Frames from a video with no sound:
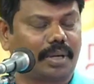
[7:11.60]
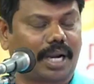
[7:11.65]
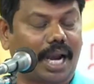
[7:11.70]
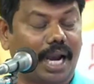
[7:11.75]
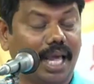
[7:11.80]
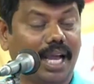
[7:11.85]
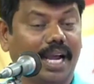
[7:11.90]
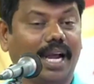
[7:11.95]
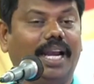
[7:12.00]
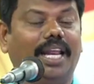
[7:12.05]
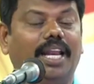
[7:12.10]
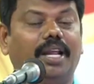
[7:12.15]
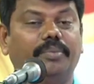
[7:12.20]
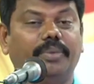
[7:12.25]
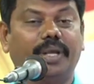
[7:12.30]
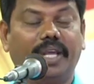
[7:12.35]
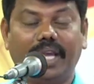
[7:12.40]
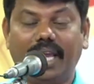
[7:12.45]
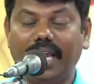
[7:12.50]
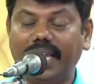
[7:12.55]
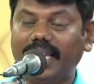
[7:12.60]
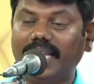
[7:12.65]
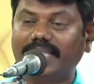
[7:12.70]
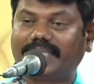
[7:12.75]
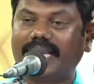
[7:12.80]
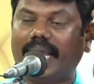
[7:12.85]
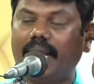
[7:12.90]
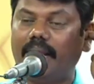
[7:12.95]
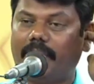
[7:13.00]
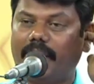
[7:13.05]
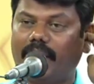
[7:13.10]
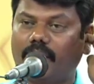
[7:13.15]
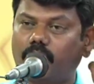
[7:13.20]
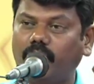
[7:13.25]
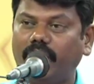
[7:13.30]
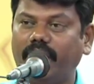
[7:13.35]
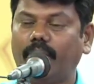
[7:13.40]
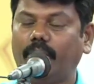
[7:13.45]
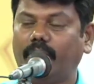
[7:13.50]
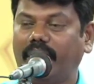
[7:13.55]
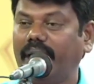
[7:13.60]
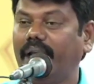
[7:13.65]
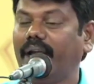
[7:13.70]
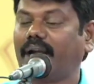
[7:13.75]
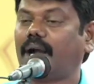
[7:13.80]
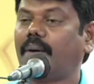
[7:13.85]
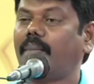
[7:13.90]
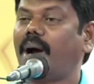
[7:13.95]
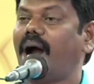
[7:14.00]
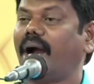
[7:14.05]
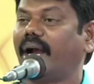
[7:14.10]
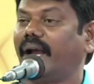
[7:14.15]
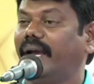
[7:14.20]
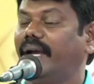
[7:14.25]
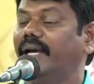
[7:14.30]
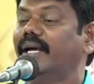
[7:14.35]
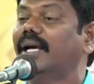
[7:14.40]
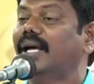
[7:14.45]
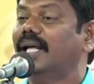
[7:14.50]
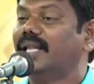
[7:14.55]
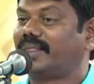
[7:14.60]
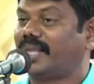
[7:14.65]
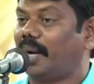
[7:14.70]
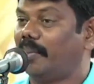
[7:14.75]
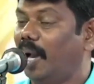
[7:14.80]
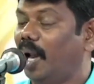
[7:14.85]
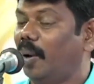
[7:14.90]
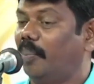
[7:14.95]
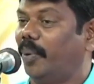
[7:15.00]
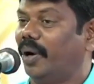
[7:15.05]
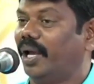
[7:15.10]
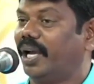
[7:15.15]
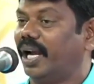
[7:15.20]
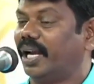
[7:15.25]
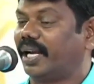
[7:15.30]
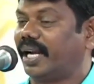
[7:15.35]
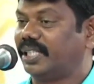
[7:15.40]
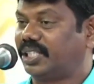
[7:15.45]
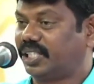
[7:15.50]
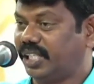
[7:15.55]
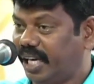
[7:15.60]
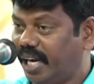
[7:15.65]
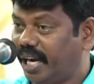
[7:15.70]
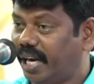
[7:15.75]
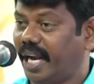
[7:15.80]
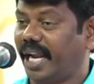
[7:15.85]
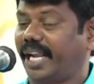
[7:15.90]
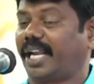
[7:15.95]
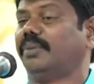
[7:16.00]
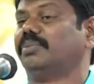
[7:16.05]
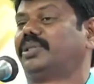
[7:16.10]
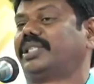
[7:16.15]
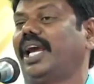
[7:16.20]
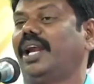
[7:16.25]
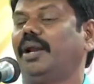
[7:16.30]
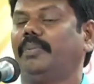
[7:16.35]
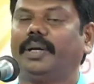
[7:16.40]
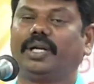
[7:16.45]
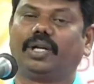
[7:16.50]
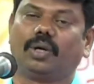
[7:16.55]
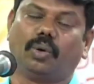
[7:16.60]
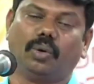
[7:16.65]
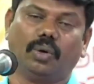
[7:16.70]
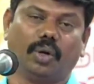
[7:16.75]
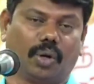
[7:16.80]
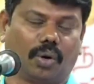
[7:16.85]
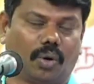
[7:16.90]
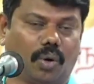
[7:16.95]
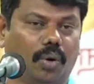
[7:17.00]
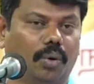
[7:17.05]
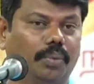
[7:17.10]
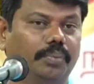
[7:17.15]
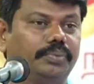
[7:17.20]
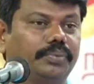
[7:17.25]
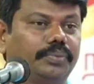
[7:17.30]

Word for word: கலங்களிலும் இயங்கி செயல்படக்கூடிய ஒரு இயக்கமாக தமிழ் புலிகள் கட்சி இன்றைக்கும் செயல்பட்டு கொண்டிருக்கிறோம்